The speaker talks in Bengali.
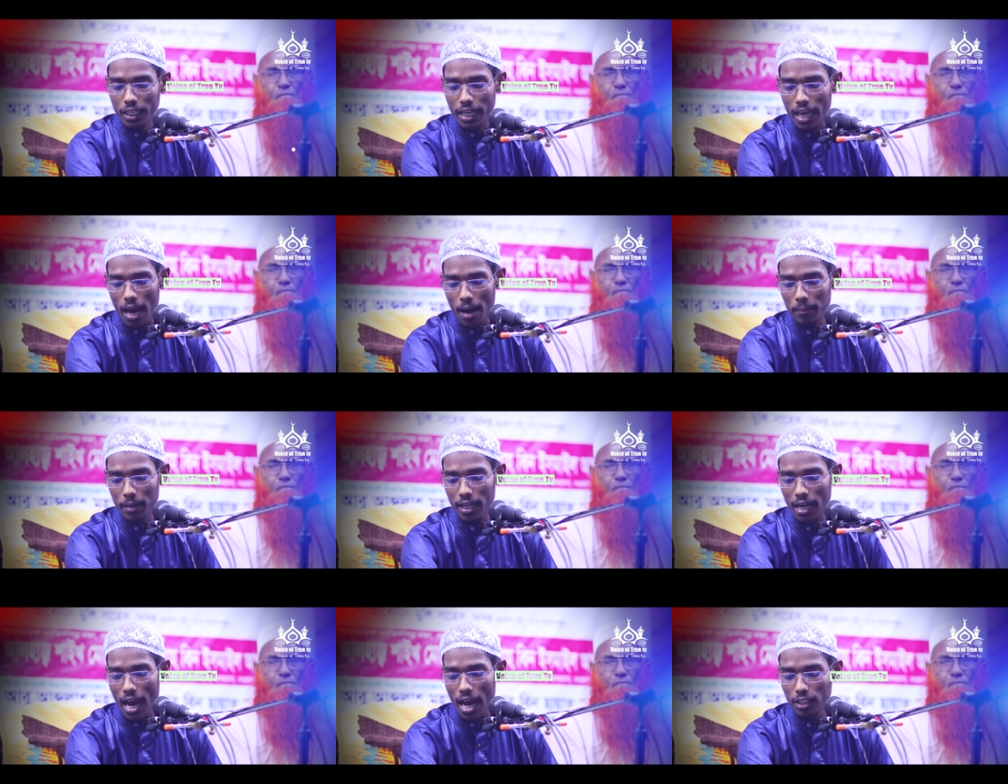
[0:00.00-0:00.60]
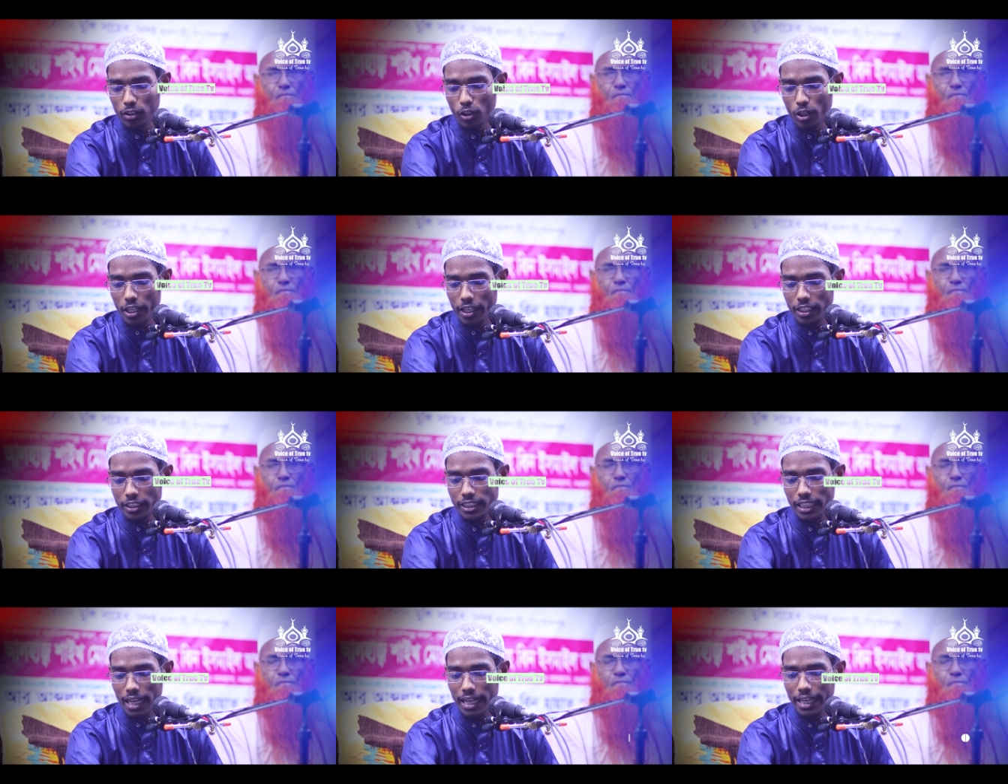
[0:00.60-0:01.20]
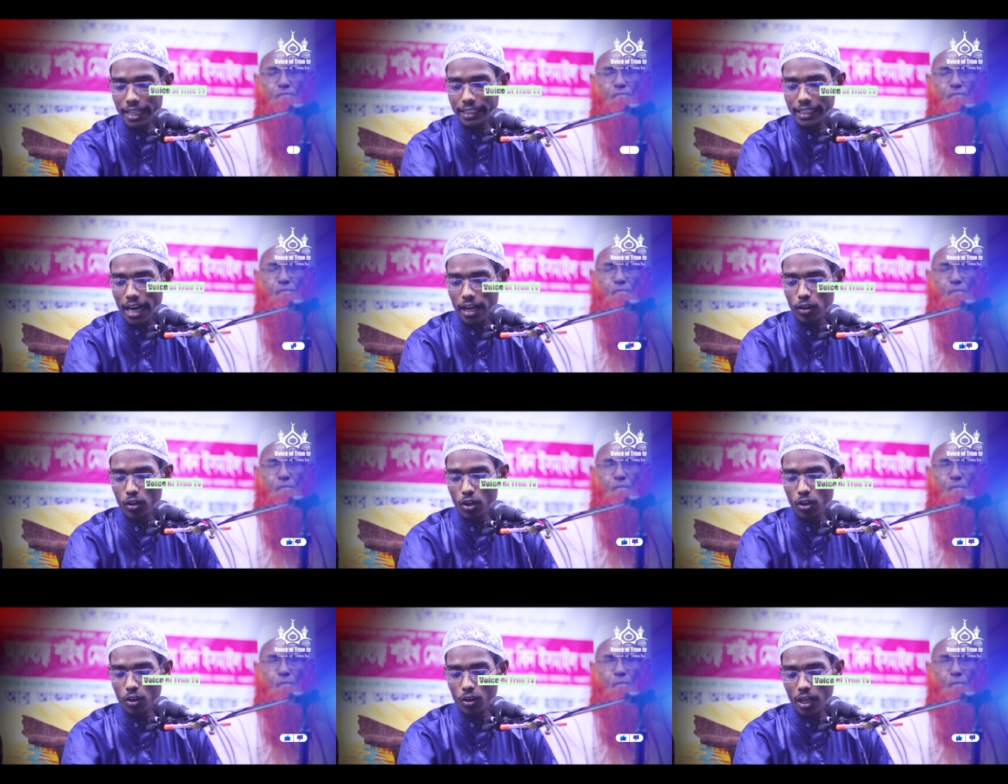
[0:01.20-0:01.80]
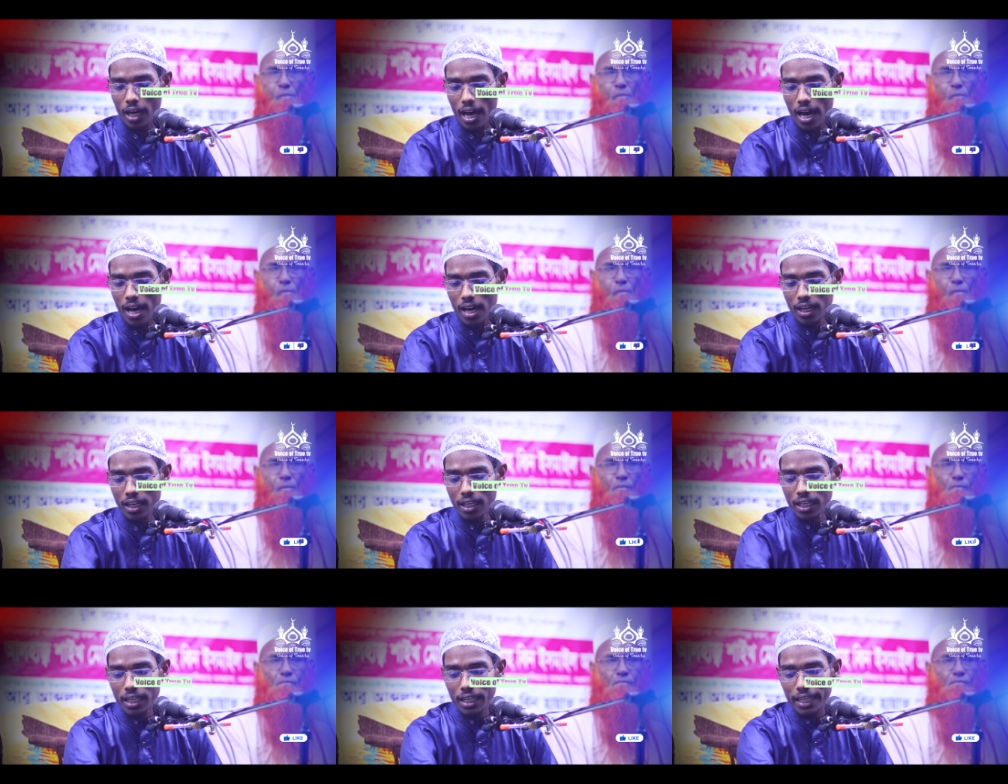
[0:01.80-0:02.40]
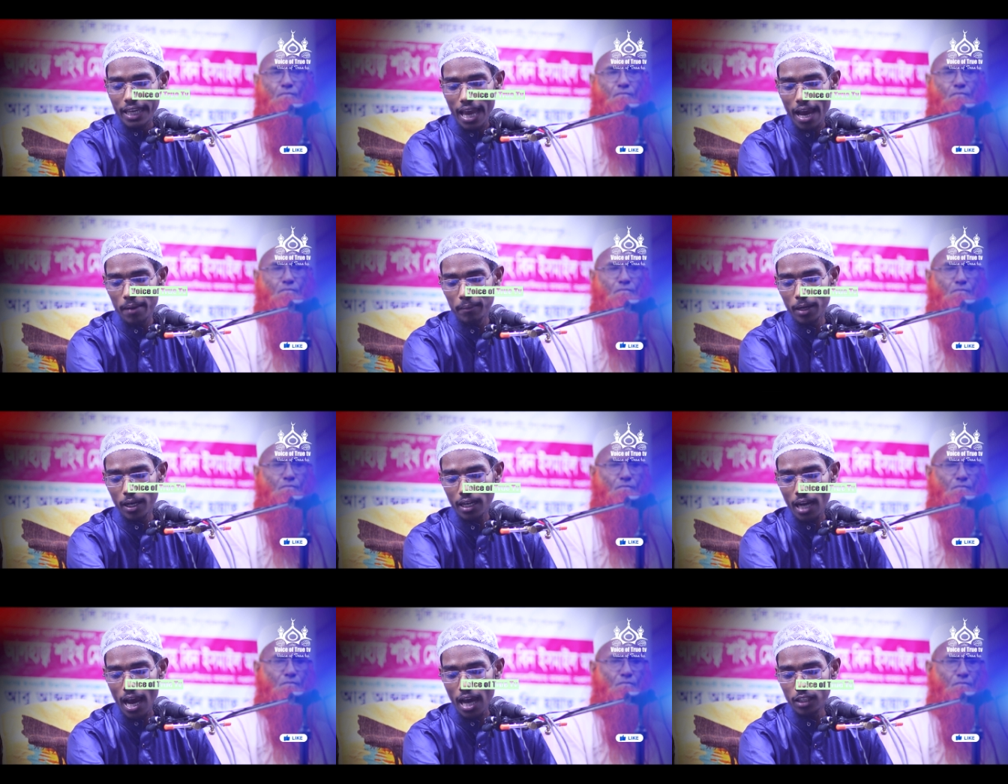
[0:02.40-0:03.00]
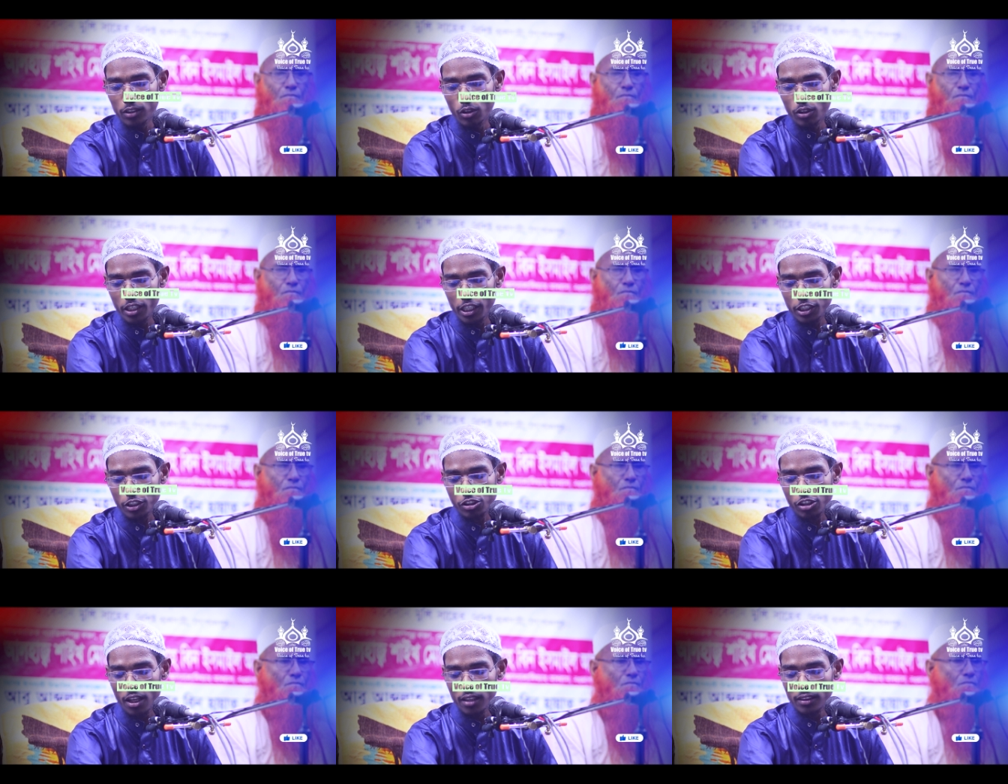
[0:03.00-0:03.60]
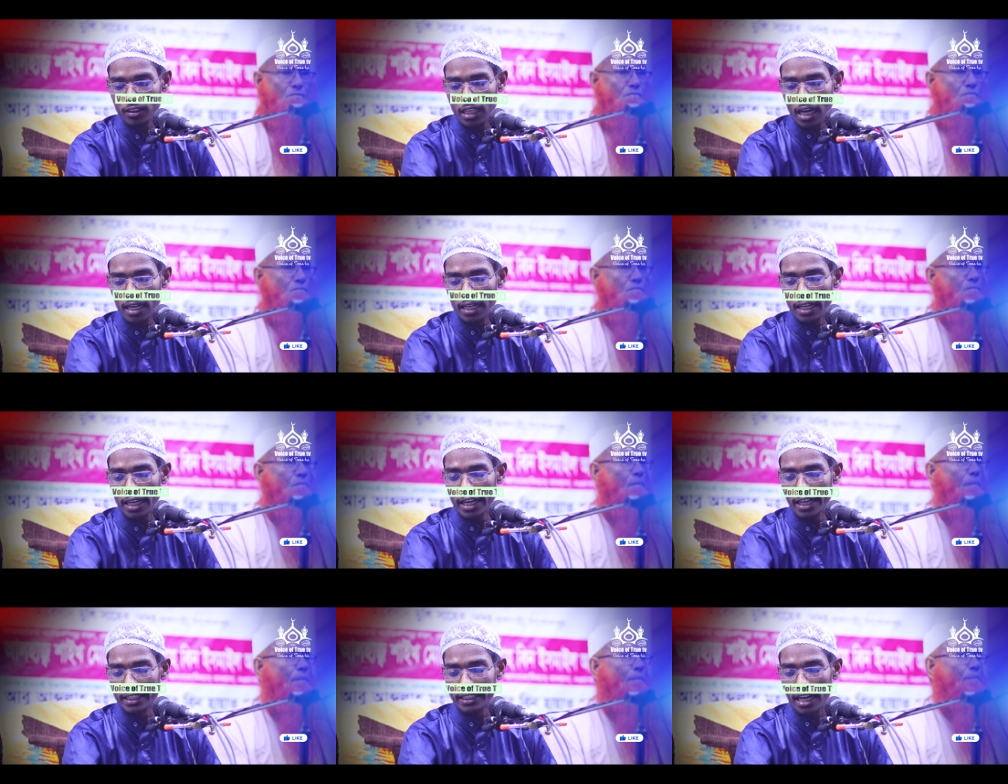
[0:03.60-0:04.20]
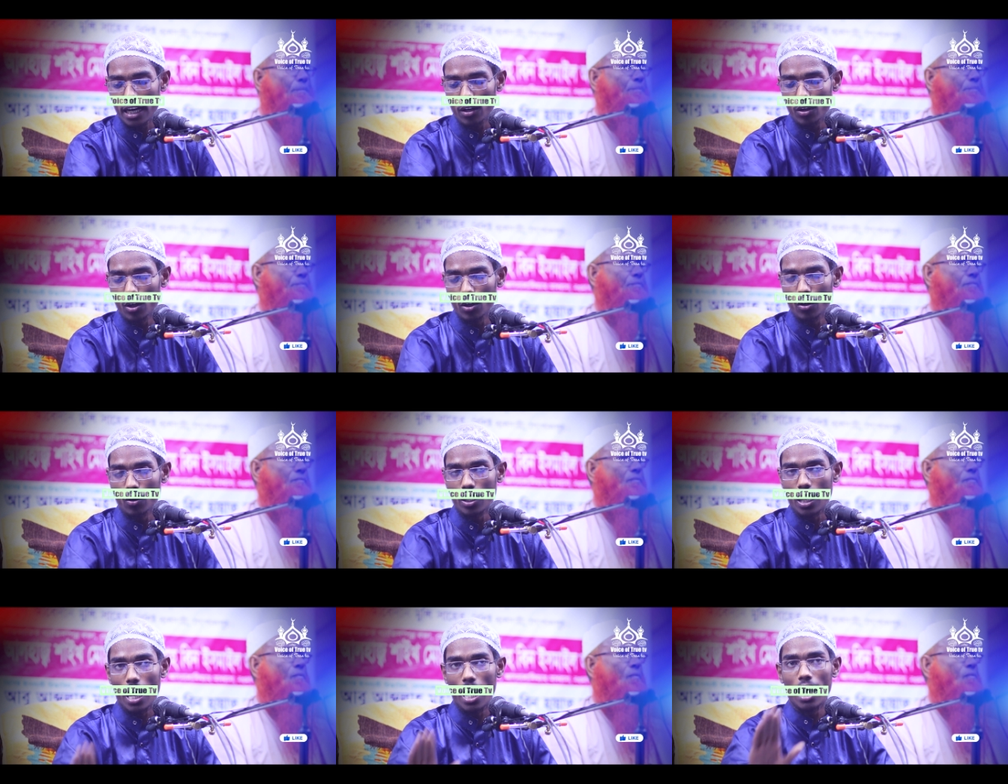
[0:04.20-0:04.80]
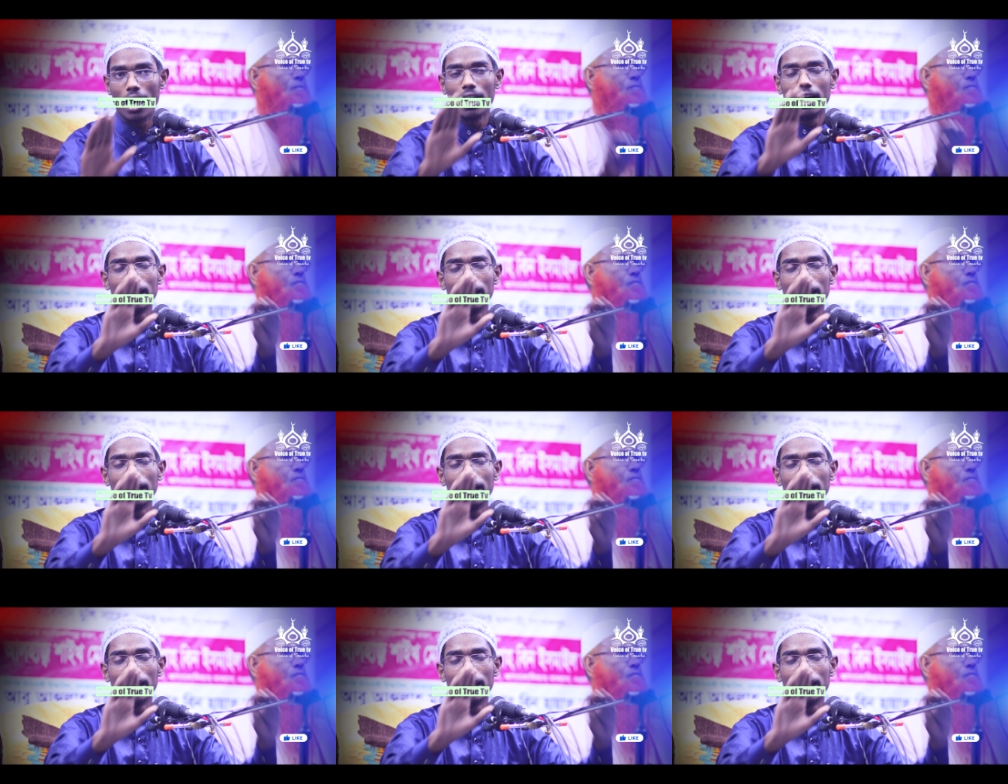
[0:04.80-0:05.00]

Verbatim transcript: হ্যাঁ আমার আদরের ছেলে এটা করো না হ্যাঁ আমার আদরের সন্তান এটা করো না